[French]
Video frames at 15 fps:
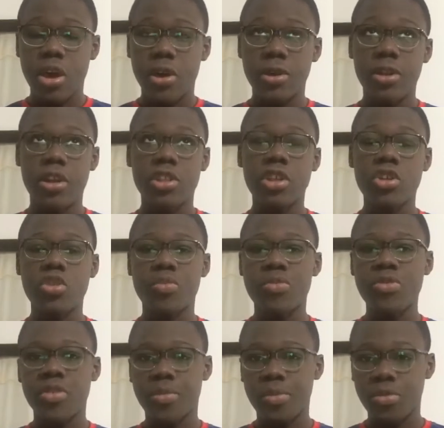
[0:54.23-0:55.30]
on entend de
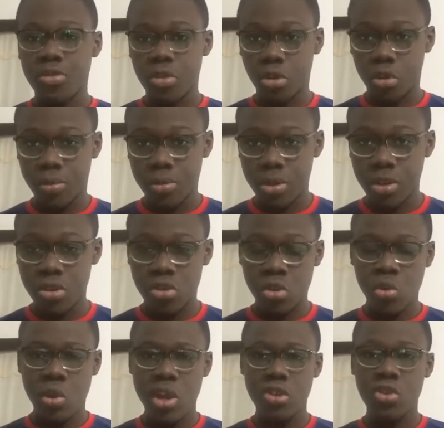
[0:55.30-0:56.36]
plus en plus de rumeurs, je
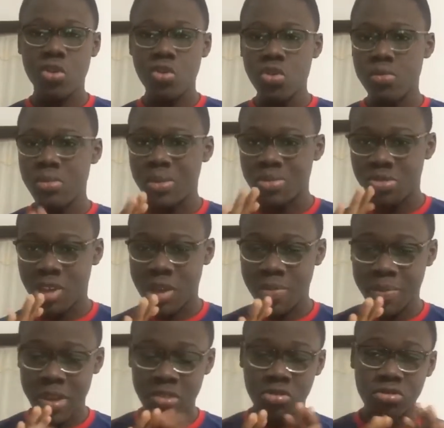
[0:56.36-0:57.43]
crois qu'une même sera
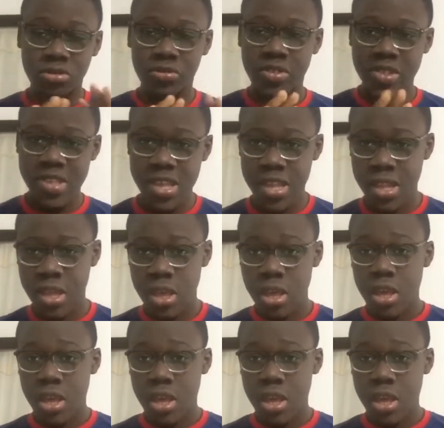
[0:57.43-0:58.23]
presque officielle.